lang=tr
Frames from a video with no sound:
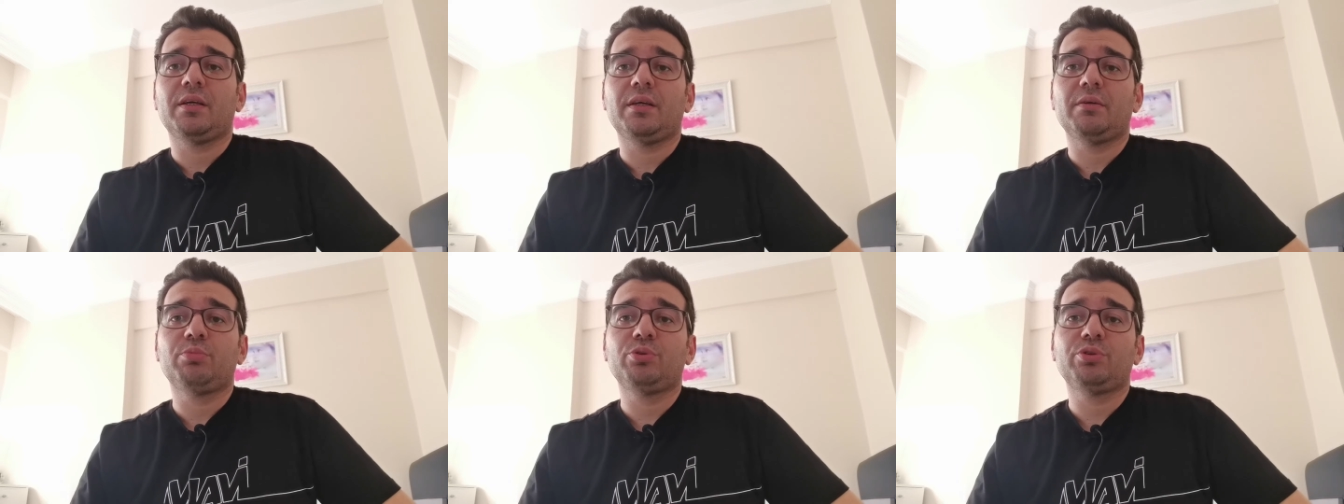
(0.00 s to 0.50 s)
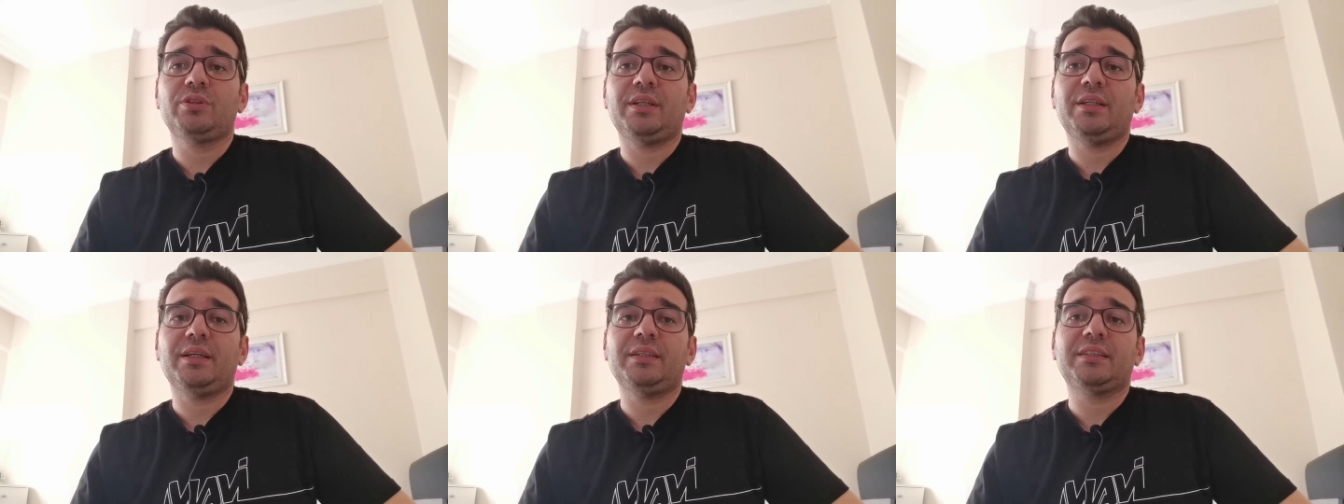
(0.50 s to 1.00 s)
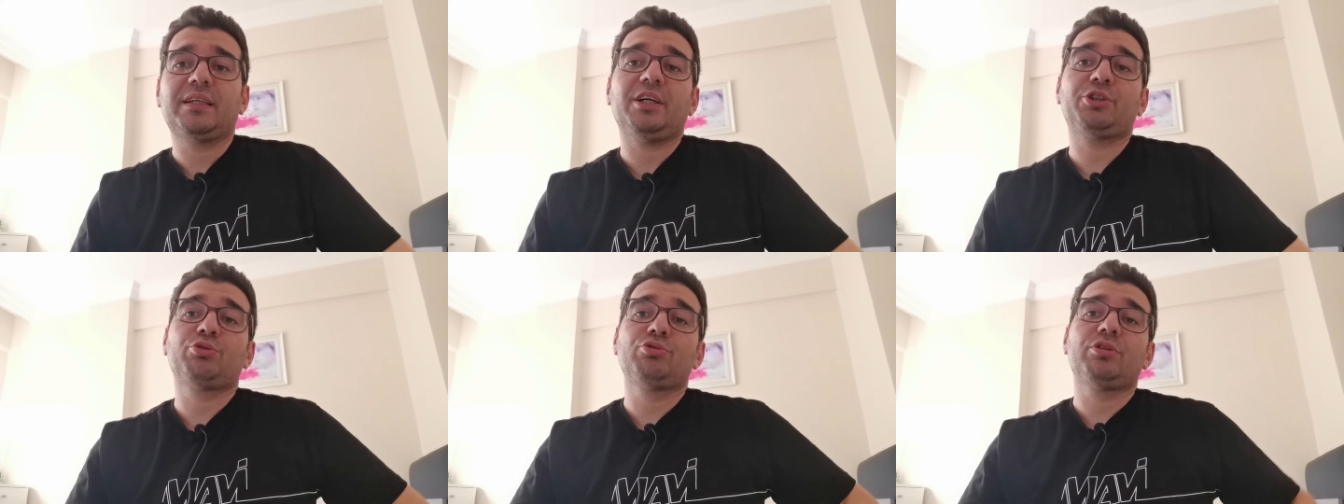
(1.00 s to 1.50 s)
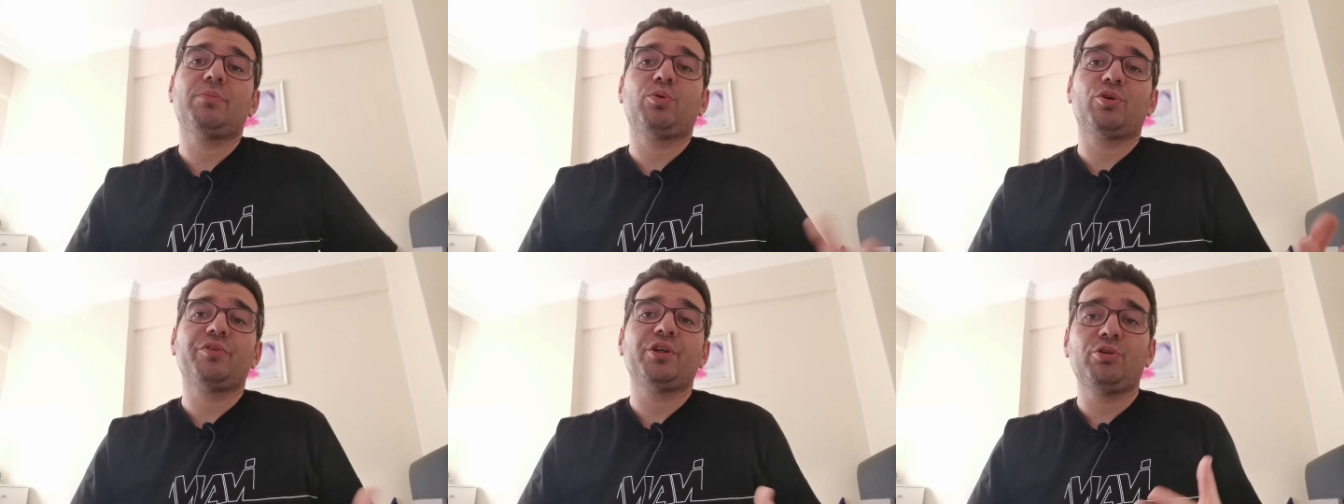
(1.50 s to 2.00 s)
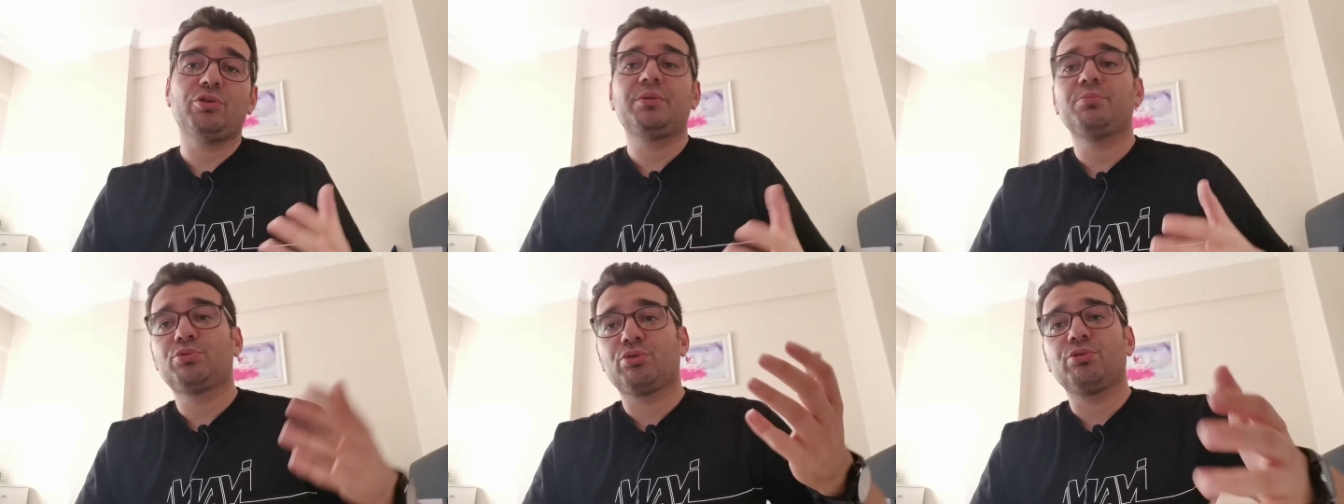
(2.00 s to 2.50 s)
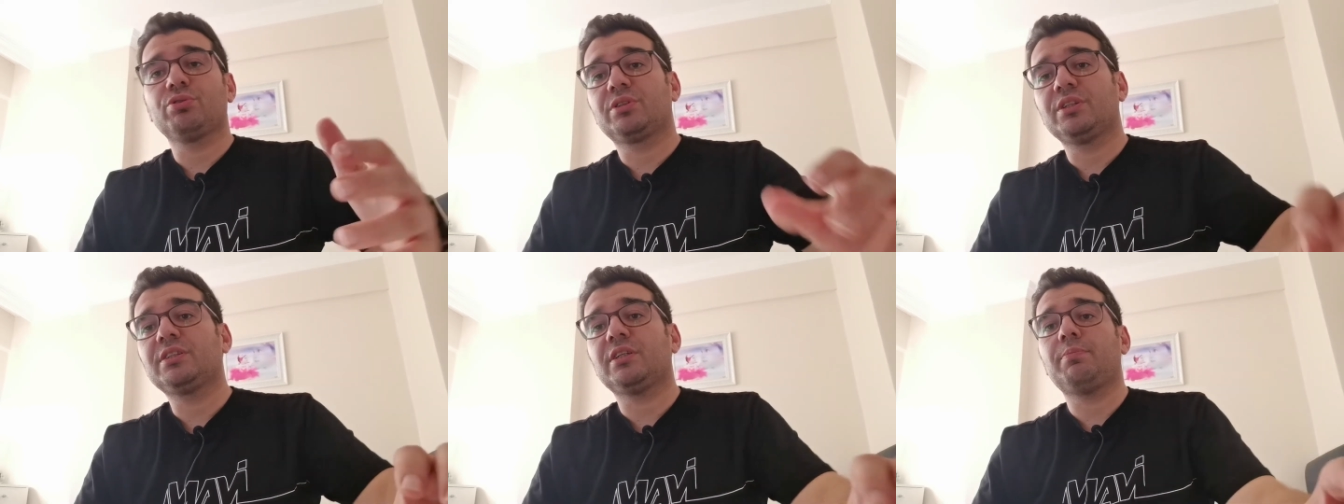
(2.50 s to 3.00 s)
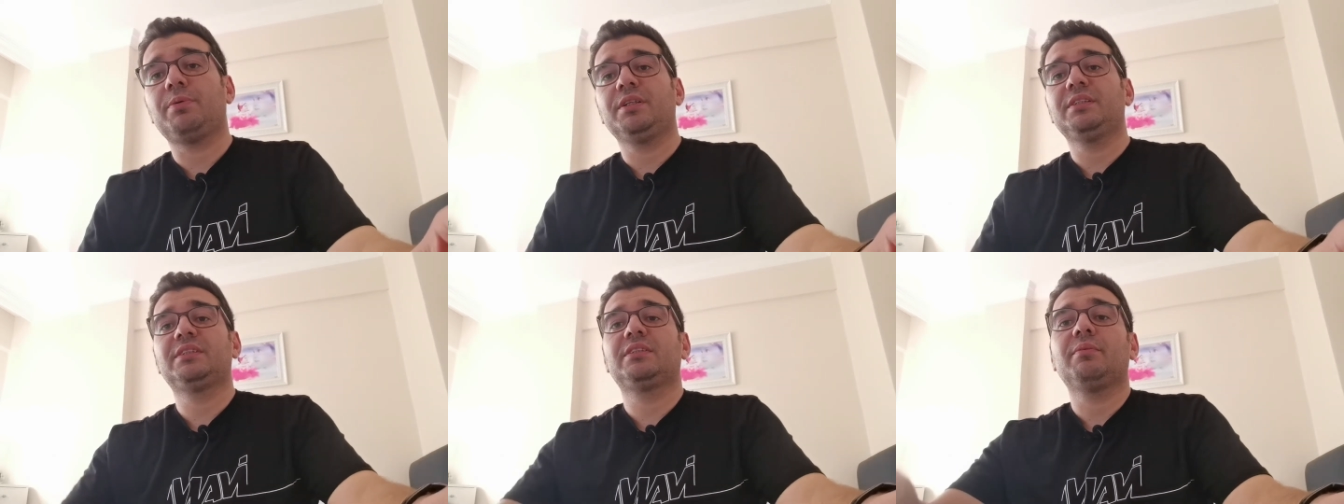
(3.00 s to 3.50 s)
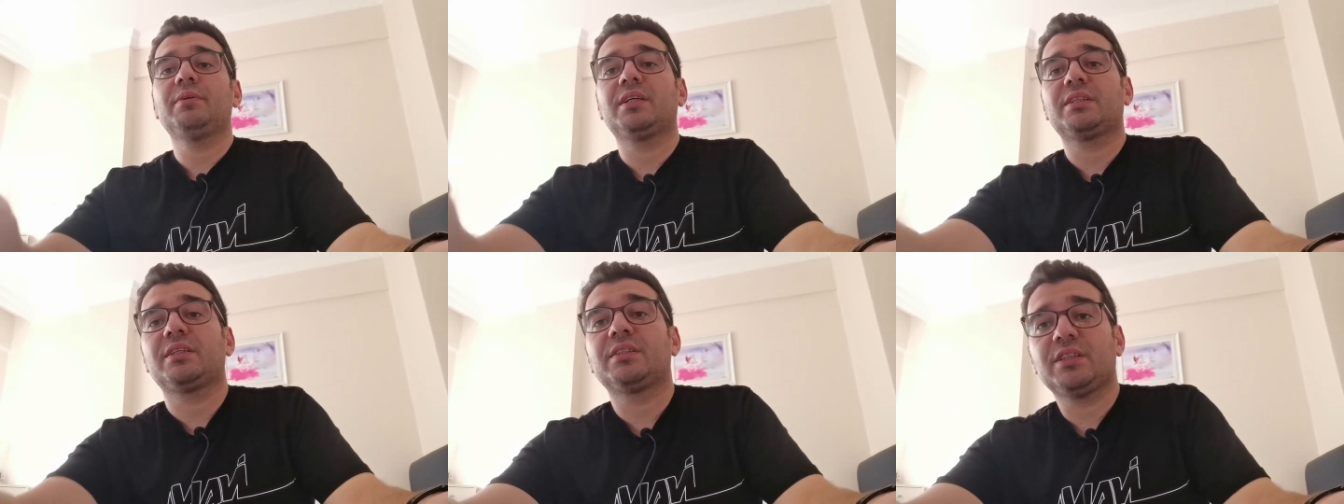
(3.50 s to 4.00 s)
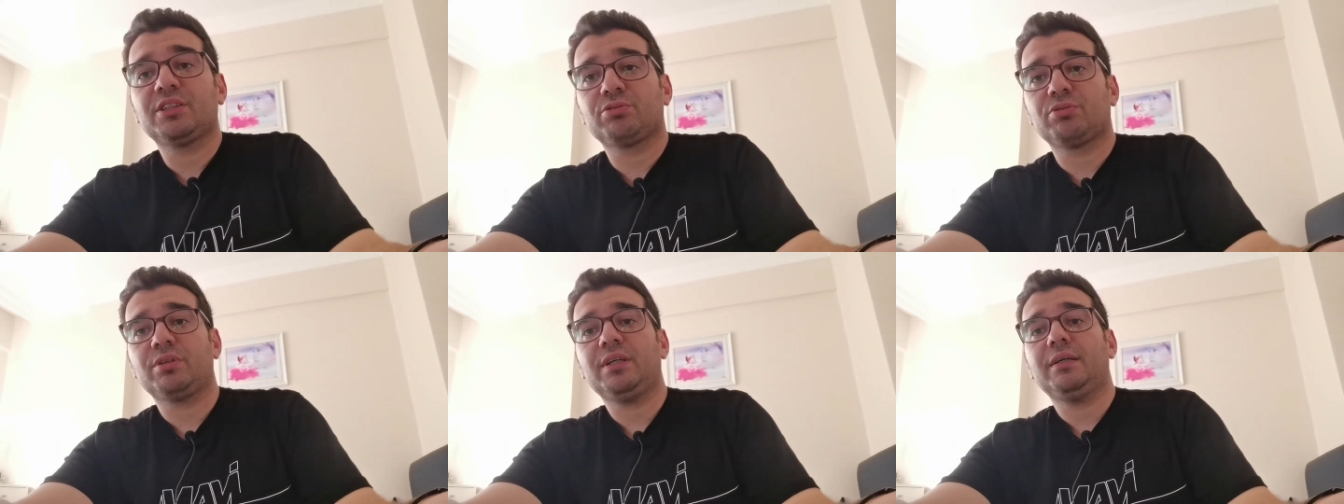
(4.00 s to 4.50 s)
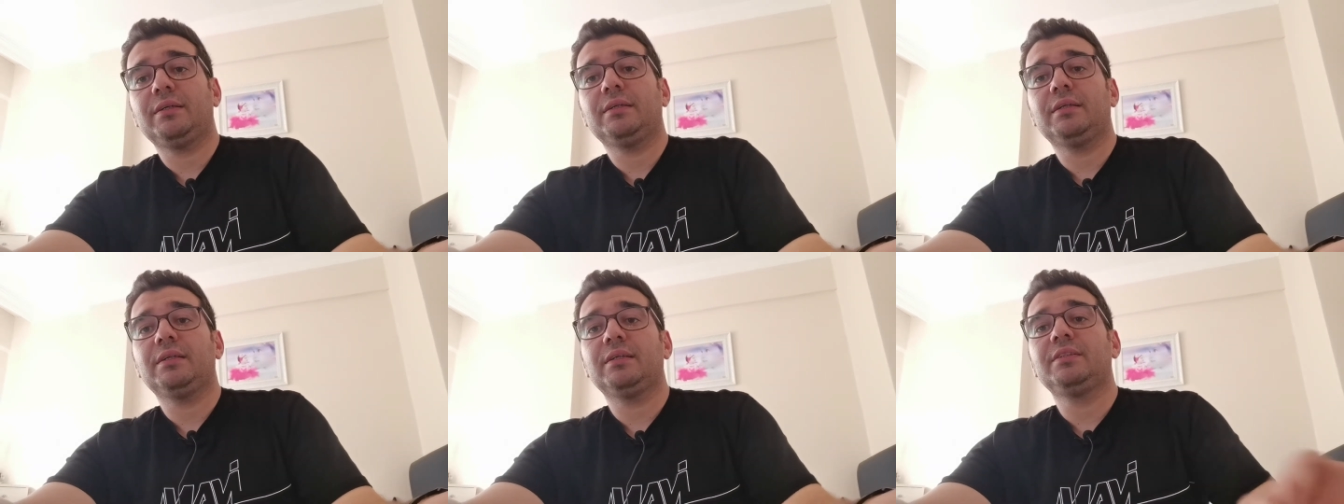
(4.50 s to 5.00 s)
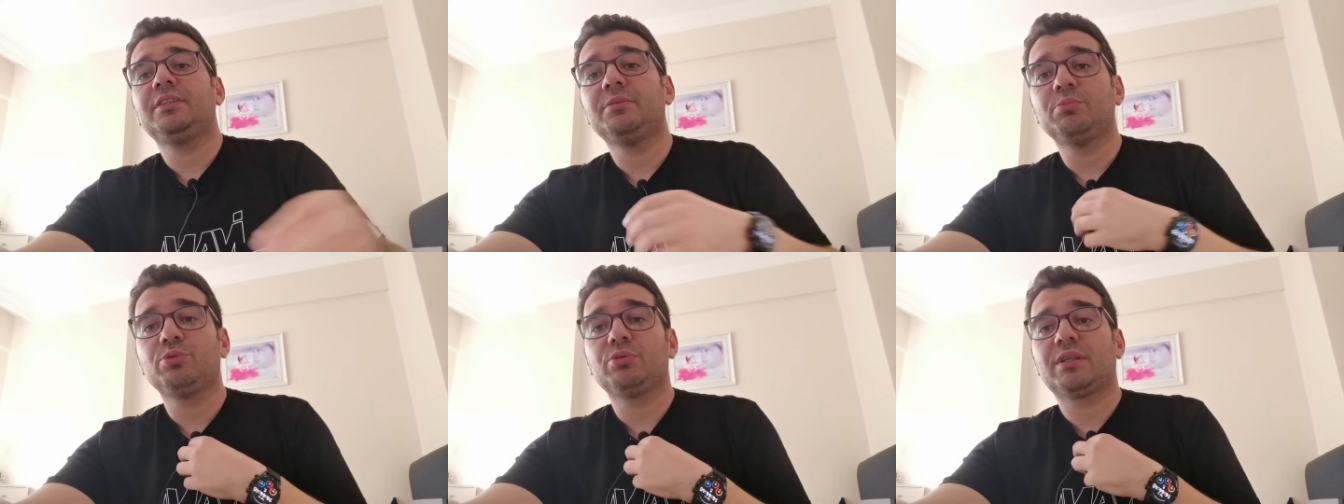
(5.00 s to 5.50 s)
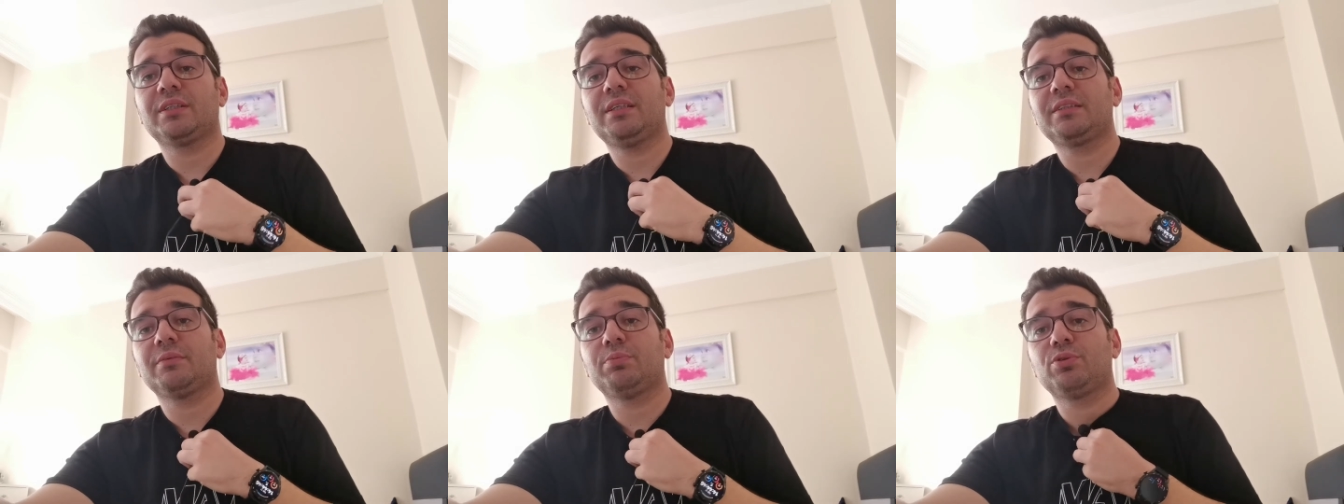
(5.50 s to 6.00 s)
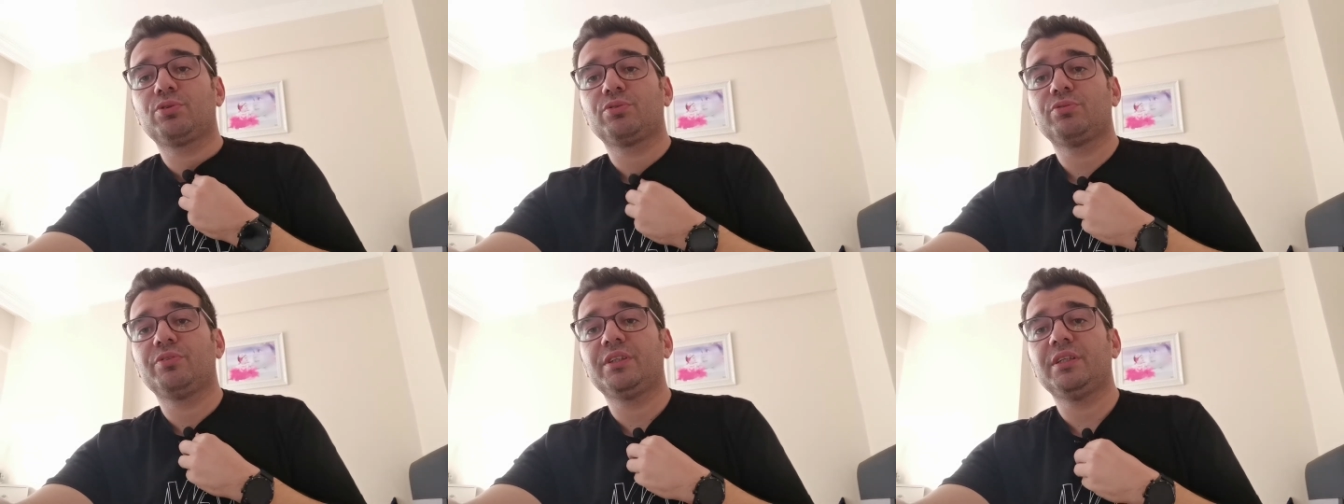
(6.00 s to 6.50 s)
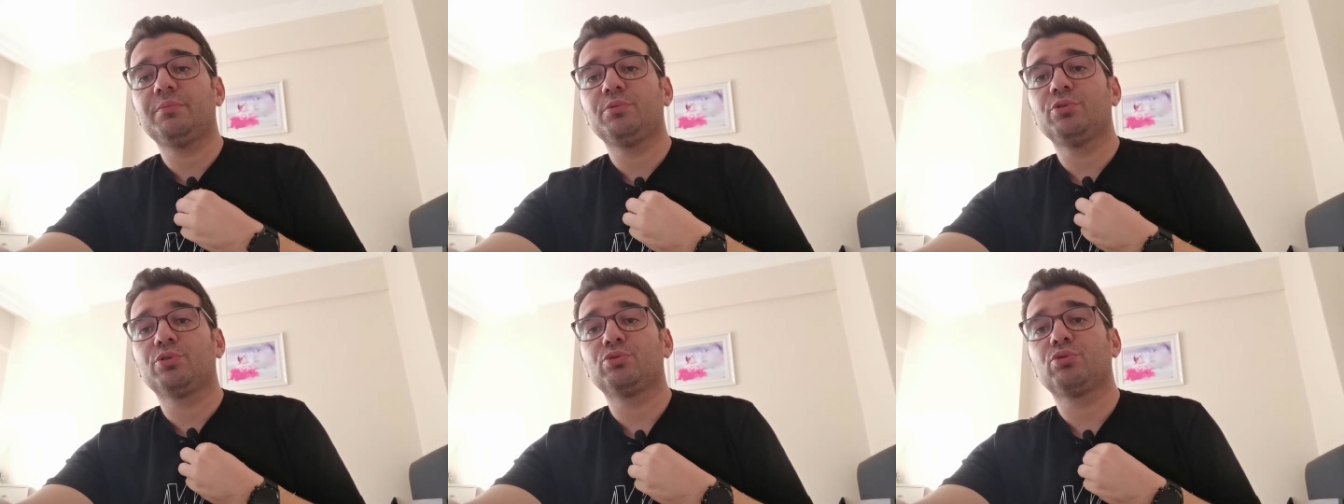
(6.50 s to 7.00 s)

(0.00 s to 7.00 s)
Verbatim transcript: E, bu yüzden de hani kaç gün rapor veriliyor gibi soruyorsanız apandisit ameliyatlarından sonra e, 20 güne kadar rapor verilebiliyor.